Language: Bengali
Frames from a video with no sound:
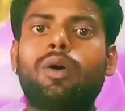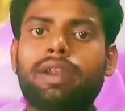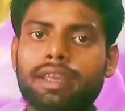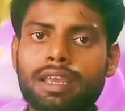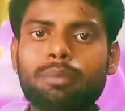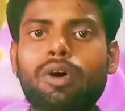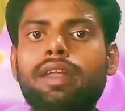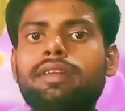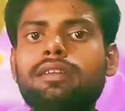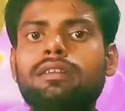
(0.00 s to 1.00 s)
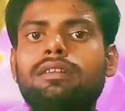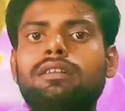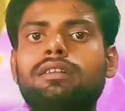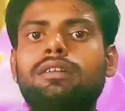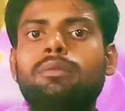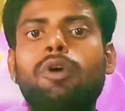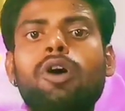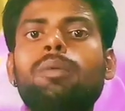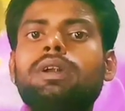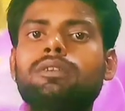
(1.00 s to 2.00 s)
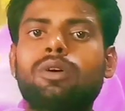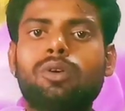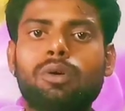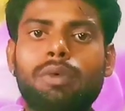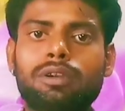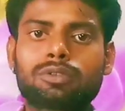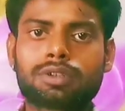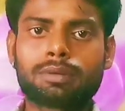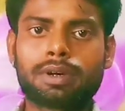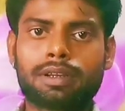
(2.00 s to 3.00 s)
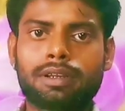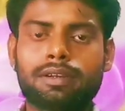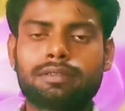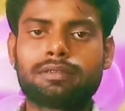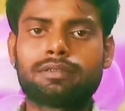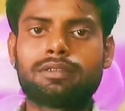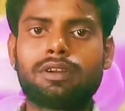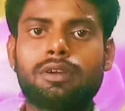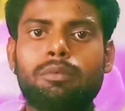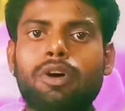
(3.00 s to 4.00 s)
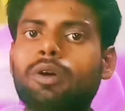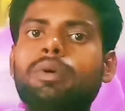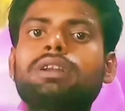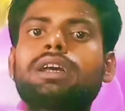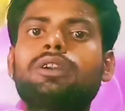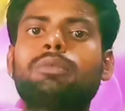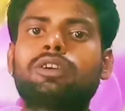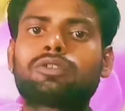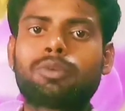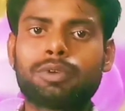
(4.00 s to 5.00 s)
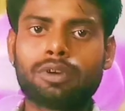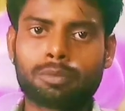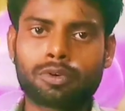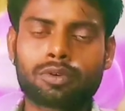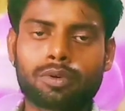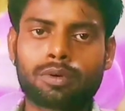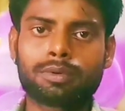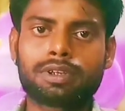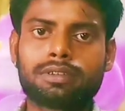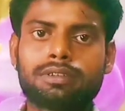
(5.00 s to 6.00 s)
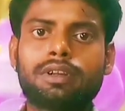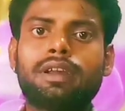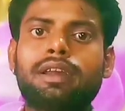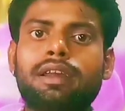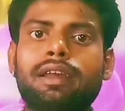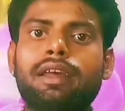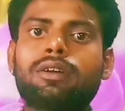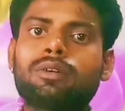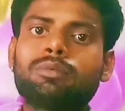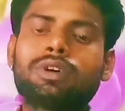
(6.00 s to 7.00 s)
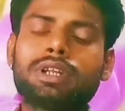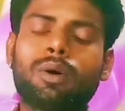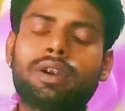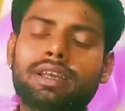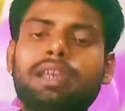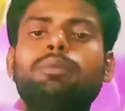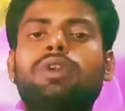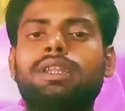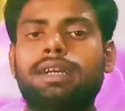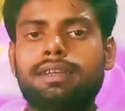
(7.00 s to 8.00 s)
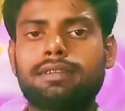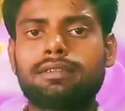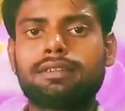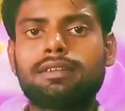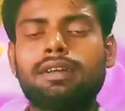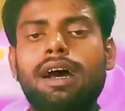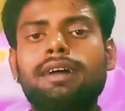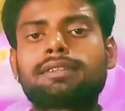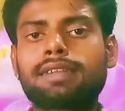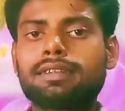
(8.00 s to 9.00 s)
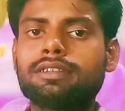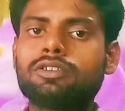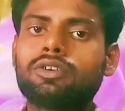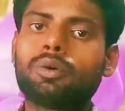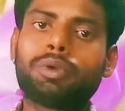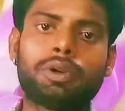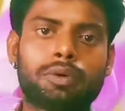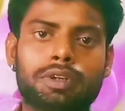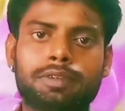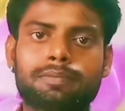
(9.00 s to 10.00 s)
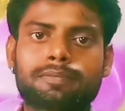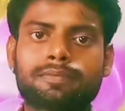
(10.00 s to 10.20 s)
অনেকেই বলেন ভগবান কখনো মানুষ হতে পারে না ভগবান কেন মানুষ রূপে জন্মগ্রহণ করবেন এরকম কথা অনেকেই বলে থাকেন আজ তাদের জন্য ভিডিওটি